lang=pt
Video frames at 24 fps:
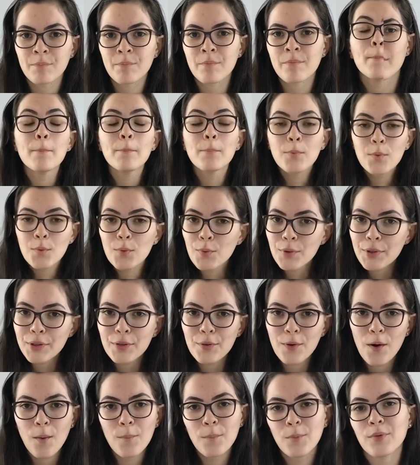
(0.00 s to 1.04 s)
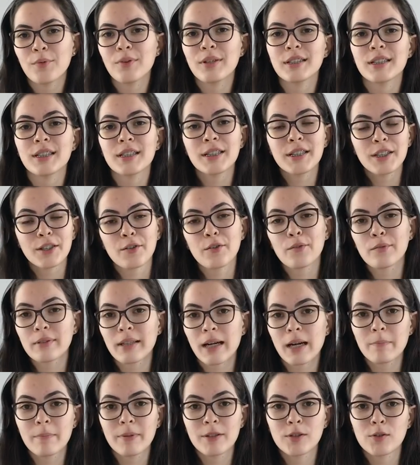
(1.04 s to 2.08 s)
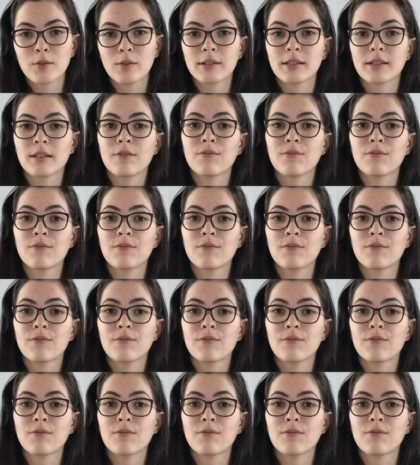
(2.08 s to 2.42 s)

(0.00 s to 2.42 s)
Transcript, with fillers: É muito comum a gente encontrar pessoas